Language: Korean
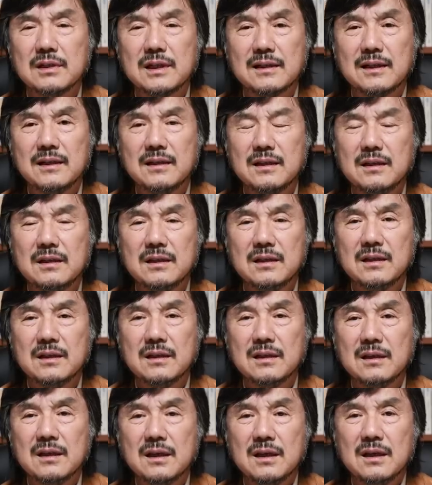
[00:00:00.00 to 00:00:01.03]

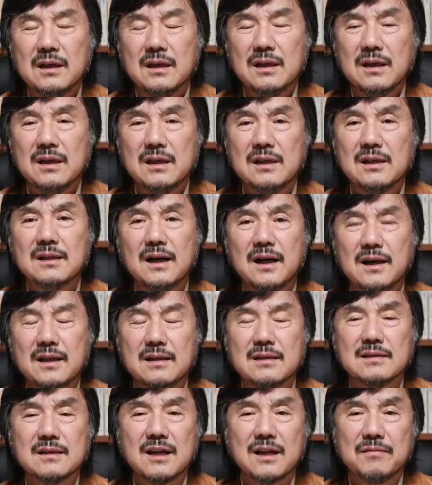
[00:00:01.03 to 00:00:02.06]
대단히 일가가
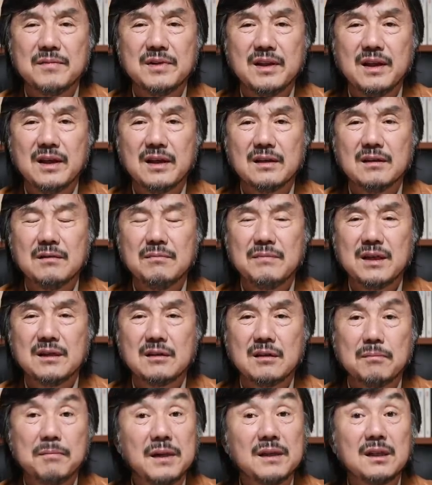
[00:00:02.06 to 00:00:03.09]
있는 사람인데 그런
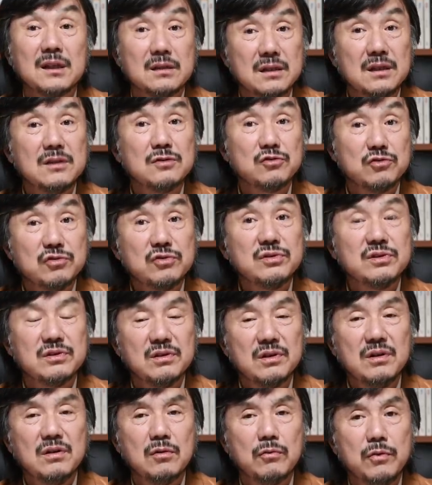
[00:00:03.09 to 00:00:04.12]
말들을 받아들여
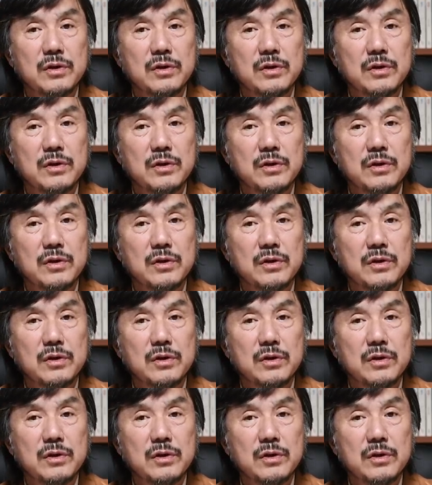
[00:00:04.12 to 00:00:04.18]
주거든요.